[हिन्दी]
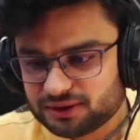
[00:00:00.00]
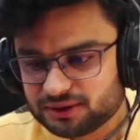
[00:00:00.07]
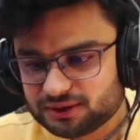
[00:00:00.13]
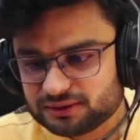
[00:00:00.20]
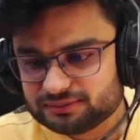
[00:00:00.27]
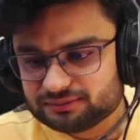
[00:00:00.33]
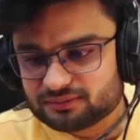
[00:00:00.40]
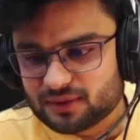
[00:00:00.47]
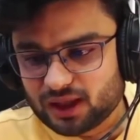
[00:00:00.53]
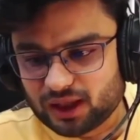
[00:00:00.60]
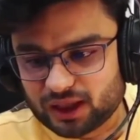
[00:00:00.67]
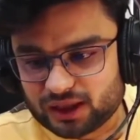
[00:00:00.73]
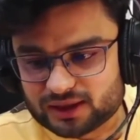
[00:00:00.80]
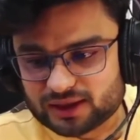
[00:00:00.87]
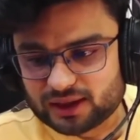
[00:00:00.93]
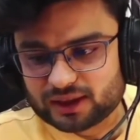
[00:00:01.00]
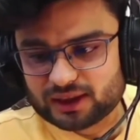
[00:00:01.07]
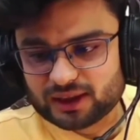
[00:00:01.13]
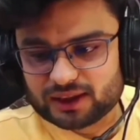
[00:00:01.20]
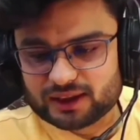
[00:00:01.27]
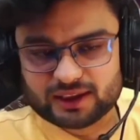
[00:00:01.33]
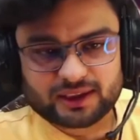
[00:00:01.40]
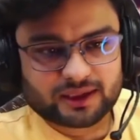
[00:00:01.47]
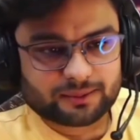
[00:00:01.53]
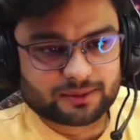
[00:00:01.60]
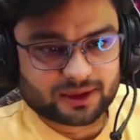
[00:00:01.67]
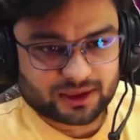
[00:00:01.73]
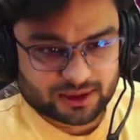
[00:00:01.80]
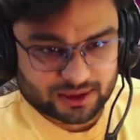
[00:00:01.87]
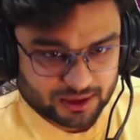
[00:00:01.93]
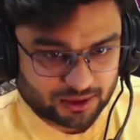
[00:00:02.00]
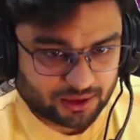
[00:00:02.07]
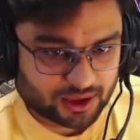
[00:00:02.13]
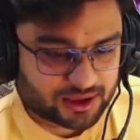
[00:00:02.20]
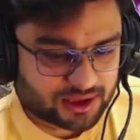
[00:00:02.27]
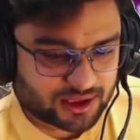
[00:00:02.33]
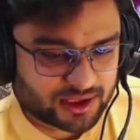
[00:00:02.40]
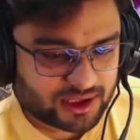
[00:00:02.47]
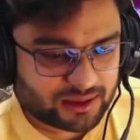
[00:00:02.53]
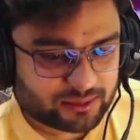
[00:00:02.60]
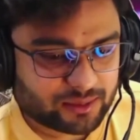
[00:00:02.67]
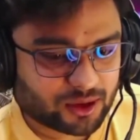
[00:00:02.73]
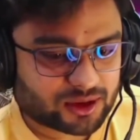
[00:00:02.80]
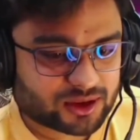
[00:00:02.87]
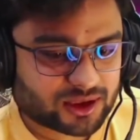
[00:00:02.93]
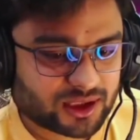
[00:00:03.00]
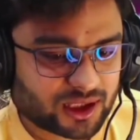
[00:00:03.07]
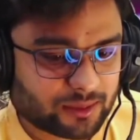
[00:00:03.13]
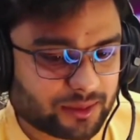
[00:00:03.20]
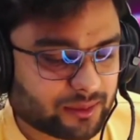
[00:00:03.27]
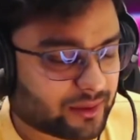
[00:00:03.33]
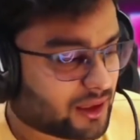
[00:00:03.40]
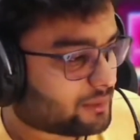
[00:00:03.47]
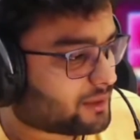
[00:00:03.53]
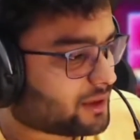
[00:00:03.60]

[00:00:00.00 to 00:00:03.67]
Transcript: आज का क्या सीन है अपथ्रश का देखो आज का सीन बहुत खराब है हमारा अपथ्रश का